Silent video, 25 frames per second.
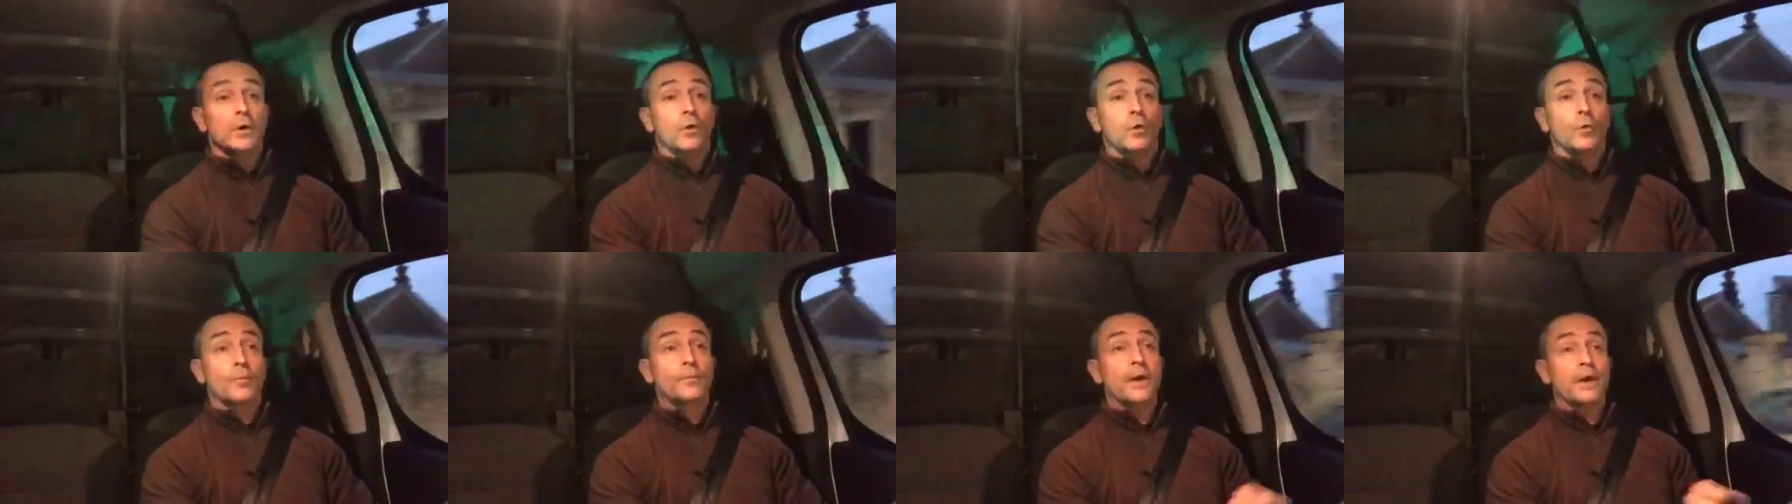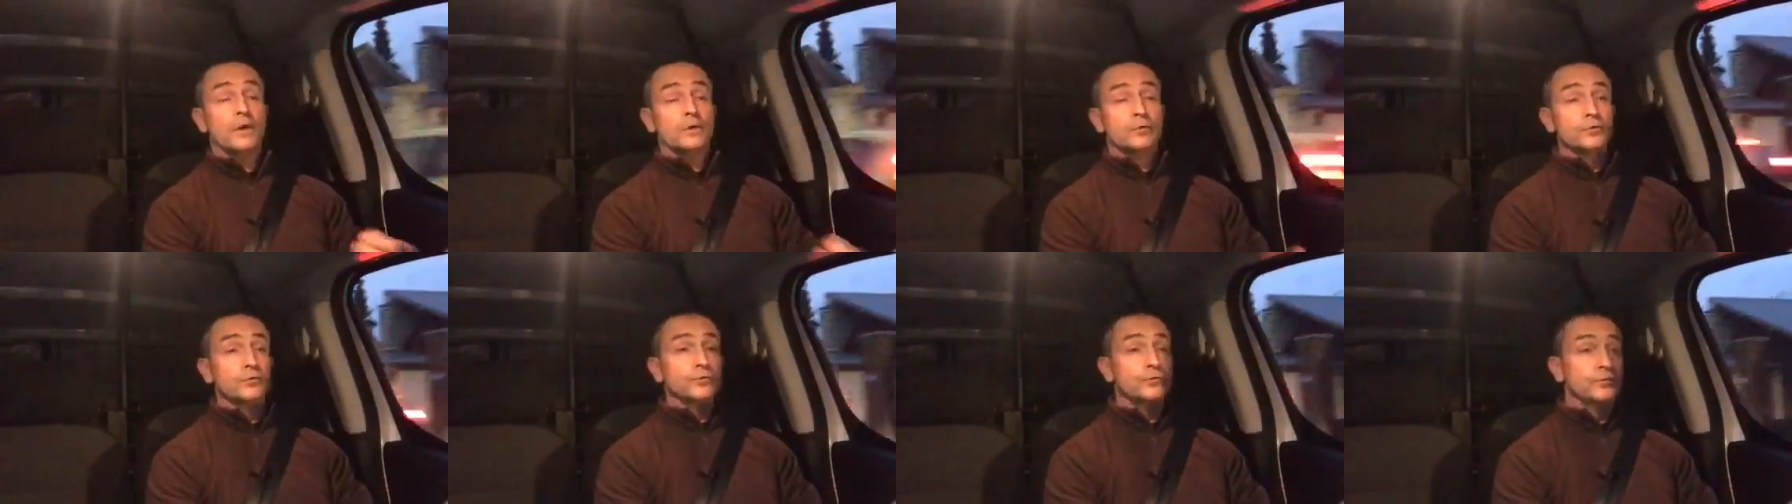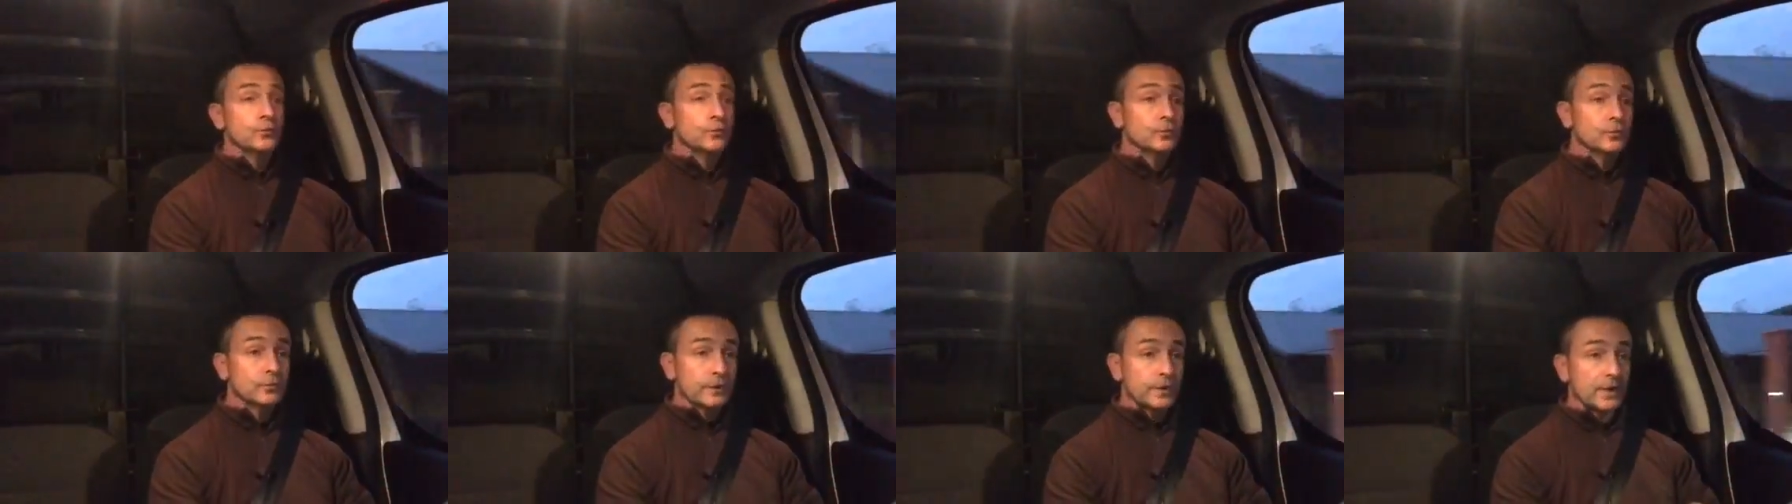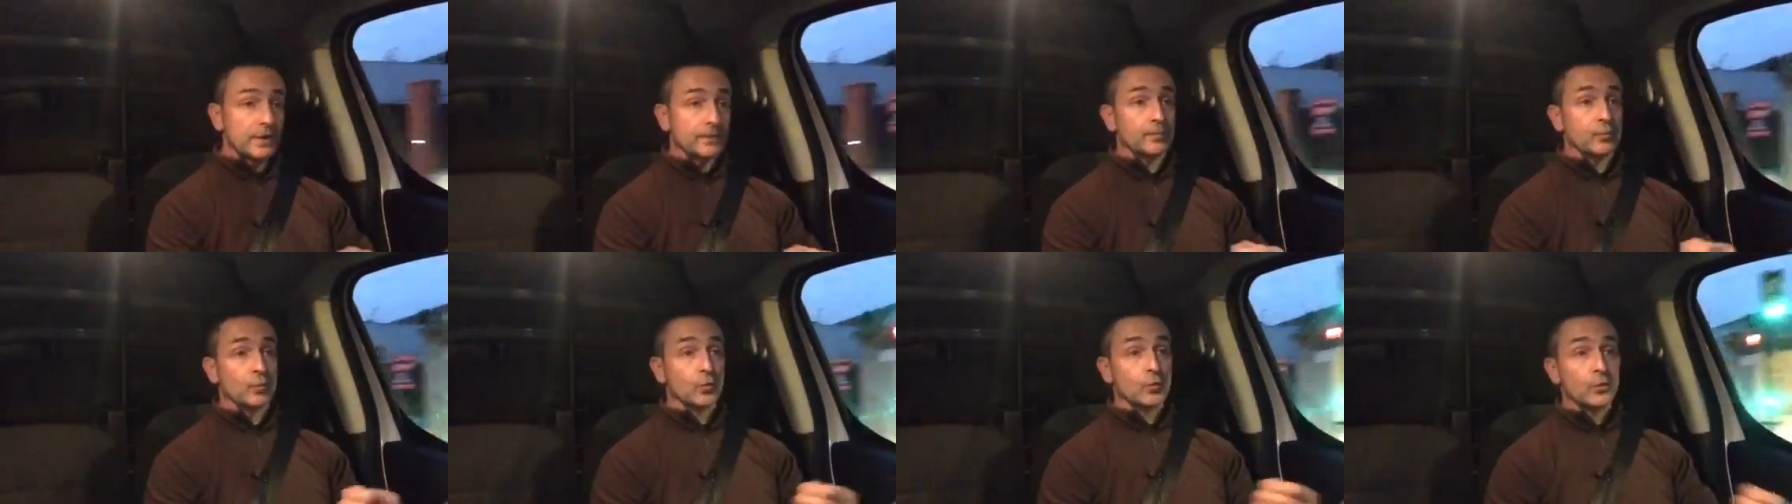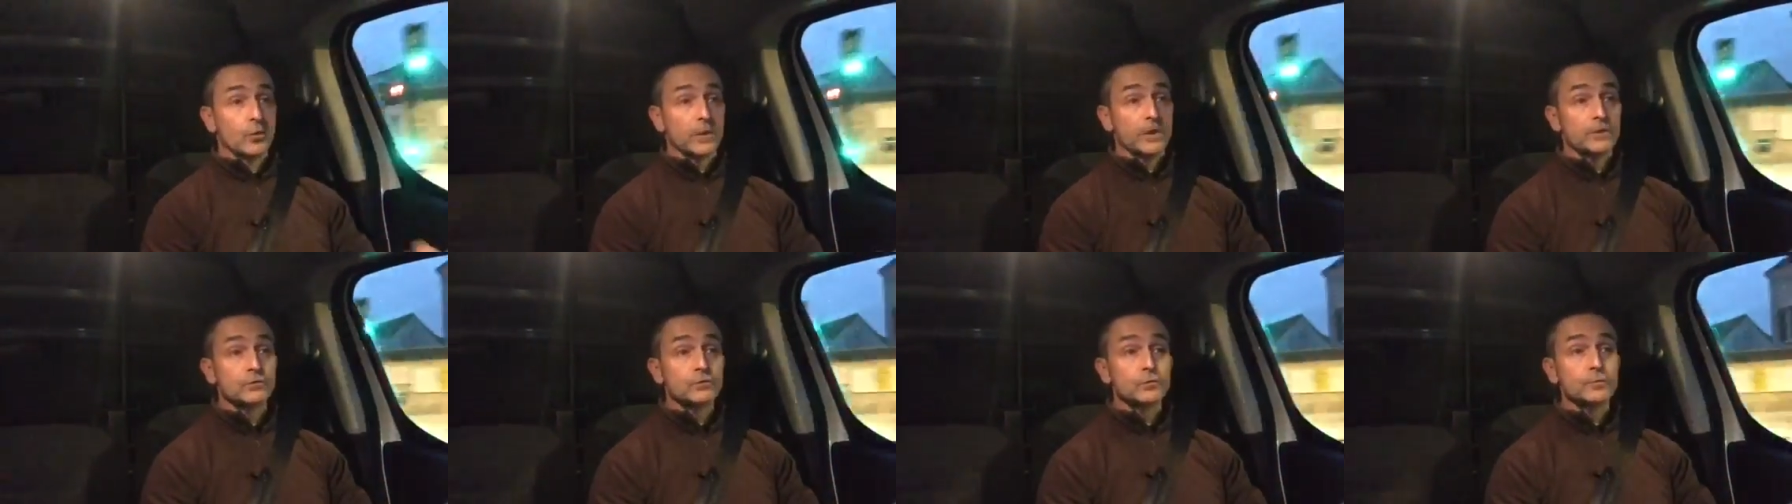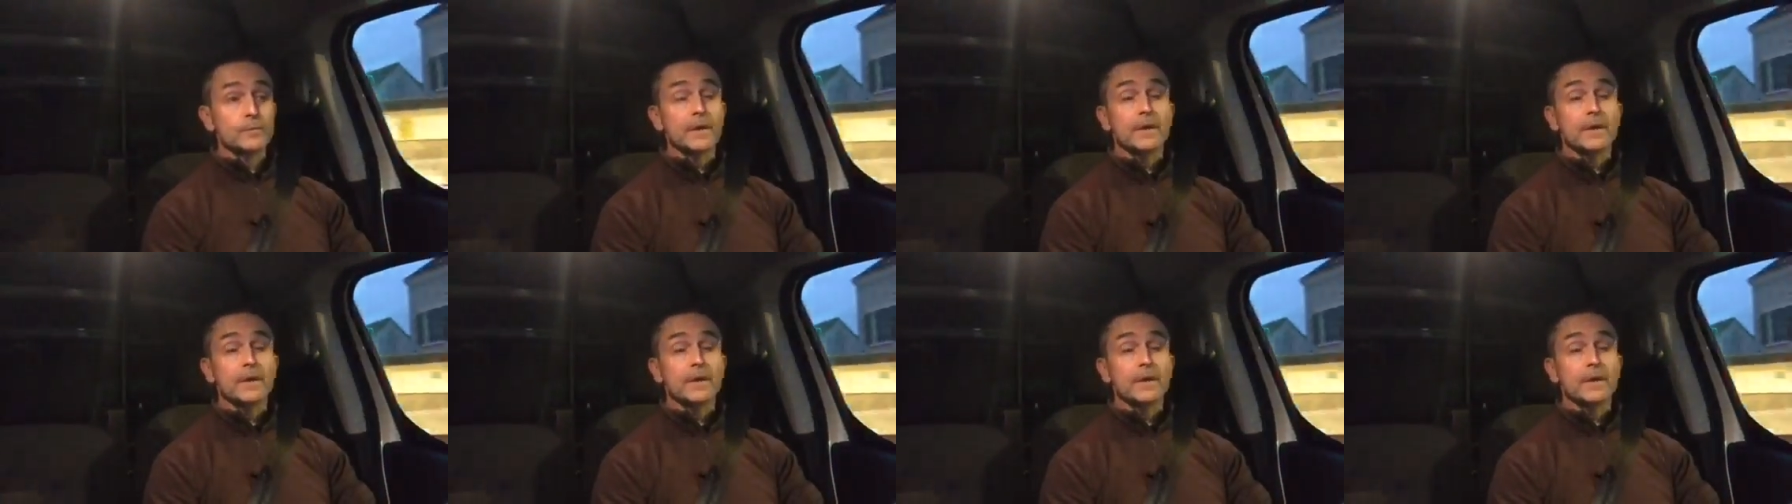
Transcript: on parle du fuel qui est pas loin et tout,